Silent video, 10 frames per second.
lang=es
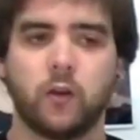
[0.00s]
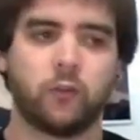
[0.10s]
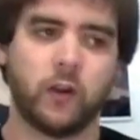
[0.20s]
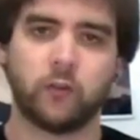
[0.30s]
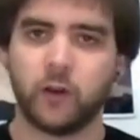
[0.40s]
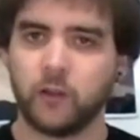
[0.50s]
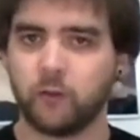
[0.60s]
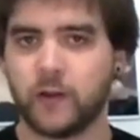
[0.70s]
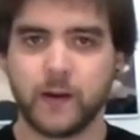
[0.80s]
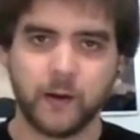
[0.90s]
Los de los
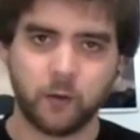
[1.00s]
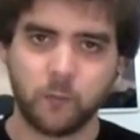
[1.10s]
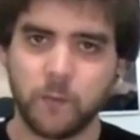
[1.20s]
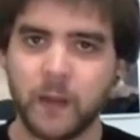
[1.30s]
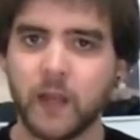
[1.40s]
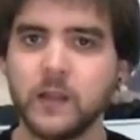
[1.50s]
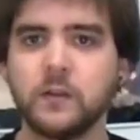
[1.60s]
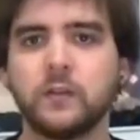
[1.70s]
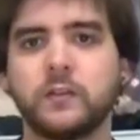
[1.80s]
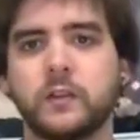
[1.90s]
gritos tienen gritos muy
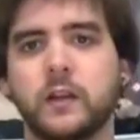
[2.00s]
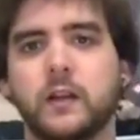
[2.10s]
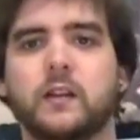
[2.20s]
pequeños,